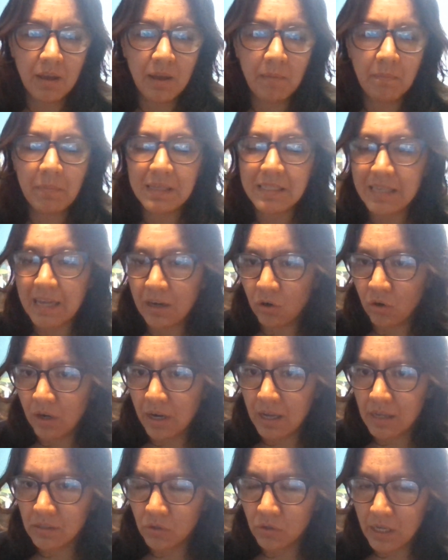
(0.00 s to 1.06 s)
empezar con
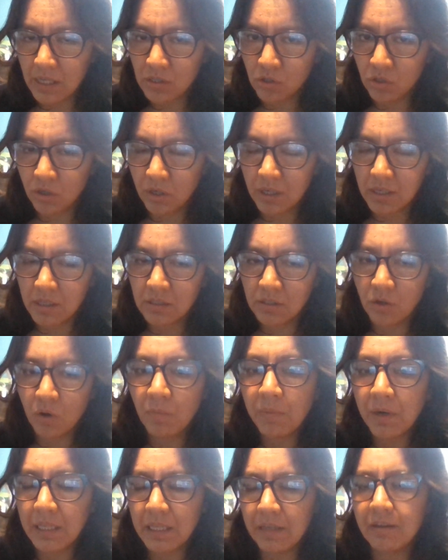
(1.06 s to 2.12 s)
las oraciones
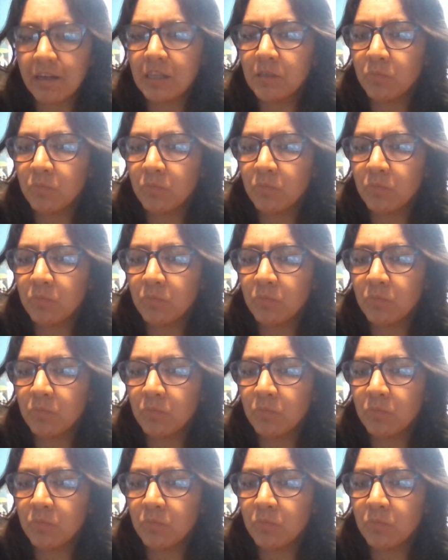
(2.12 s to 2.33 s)
completivas,